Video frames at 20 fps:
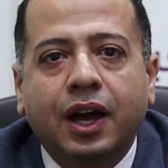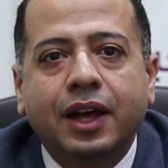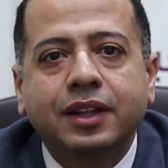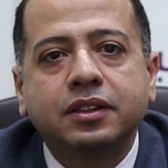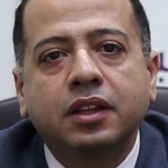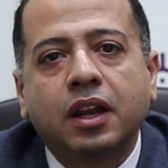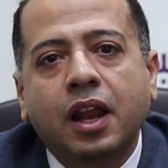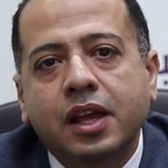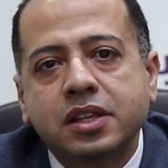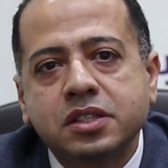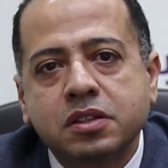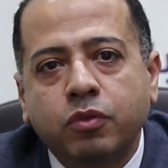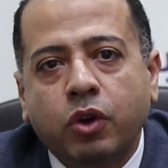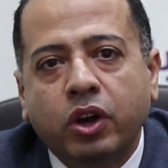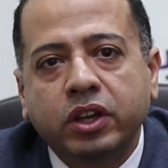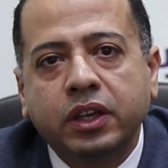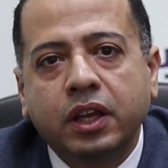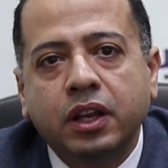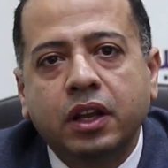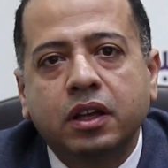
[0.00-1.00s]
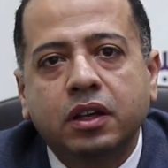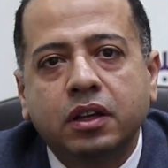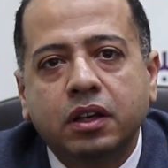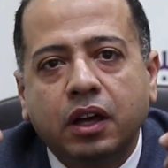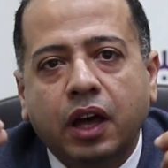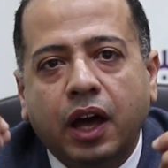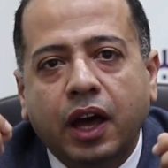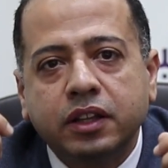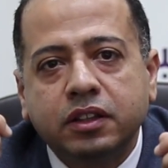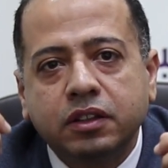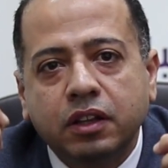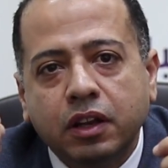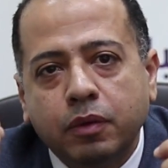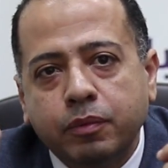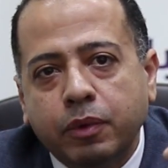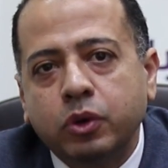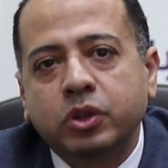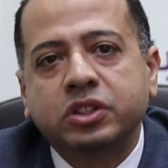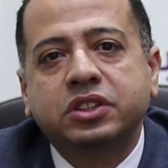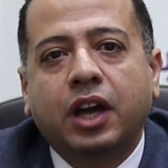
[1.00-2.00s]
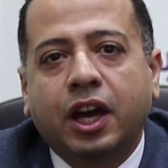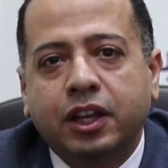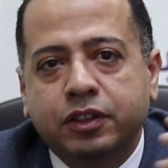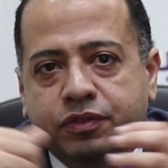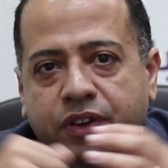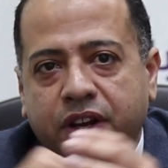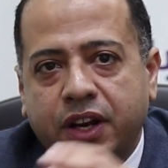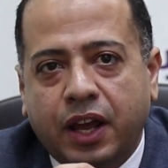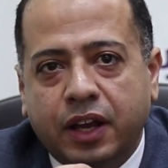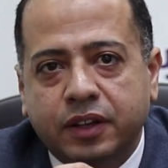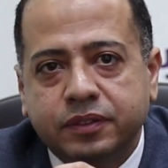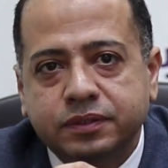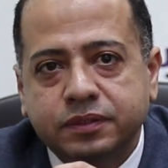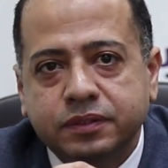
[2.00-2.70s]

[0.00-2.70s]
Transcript: عند لحظه معينه البالونه دي هتفرقع